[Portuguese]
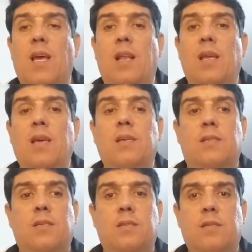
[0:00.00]

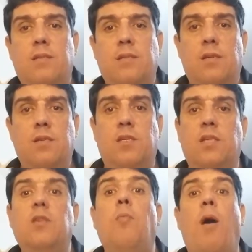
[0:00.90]
eles
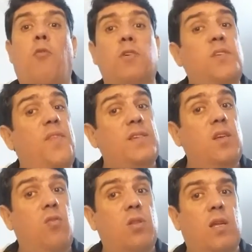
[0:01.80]
dizem uma coisa e
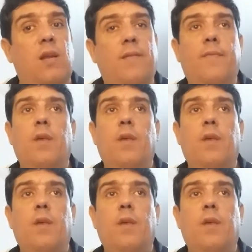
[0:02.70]
fazem outra.